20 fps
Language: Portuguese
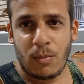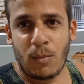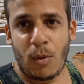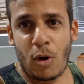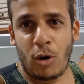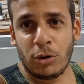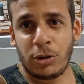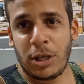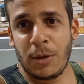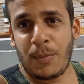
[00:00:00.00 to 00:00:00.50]

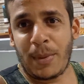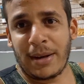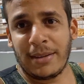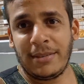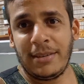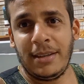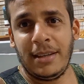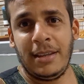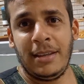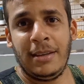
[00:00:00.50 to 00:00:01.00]
Bom, tipo
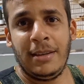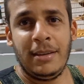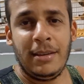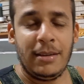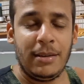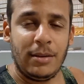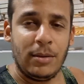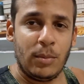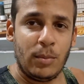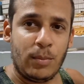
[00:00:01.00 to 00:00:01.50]
assim,
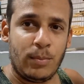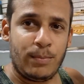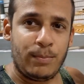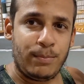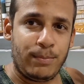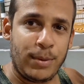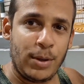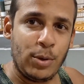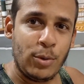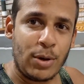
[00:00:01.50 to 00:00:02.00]

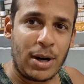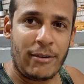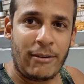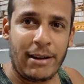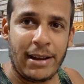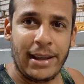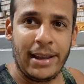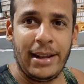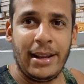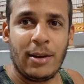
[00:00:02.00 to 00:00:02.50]

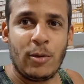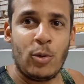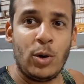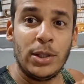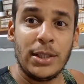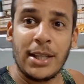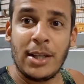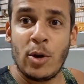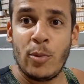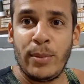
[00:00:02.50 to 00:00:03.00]
pendurava ele.
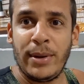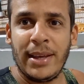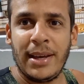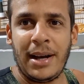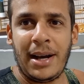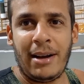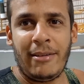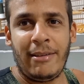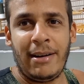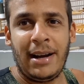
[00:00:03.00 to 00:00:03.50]
Quando ele não
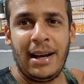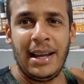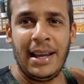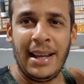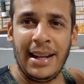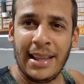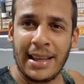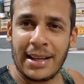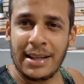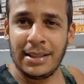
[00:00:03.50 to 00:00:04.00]
brigava,
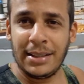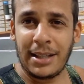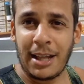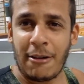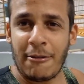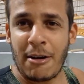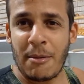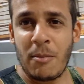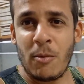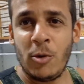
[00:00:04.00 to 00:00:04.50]
ele
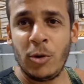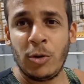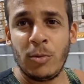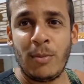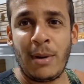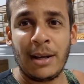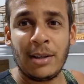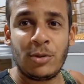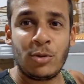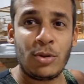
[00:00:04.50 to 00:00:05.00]
cantava
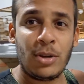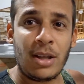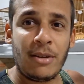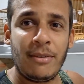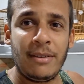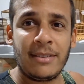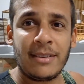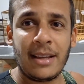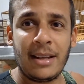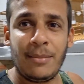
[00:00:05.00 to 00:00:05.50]
muito. Mas toda
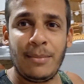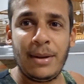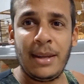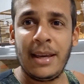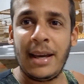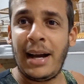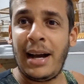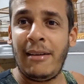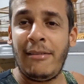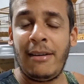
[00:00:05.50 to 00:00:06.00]
vez que ele
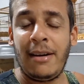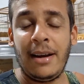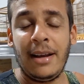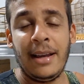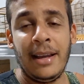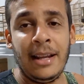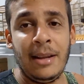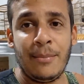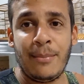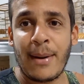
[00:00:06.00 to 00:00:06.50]
brigava,
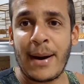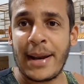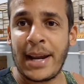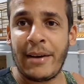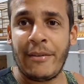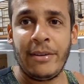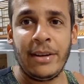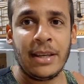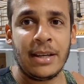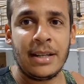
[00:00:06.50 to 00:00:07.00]
ele
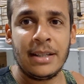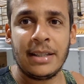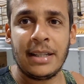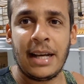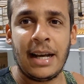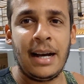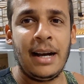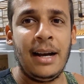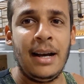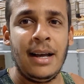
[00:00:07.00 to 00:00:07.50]
parava de
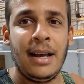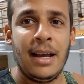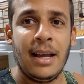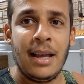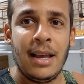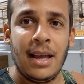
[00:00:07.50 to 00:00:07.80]
cantar.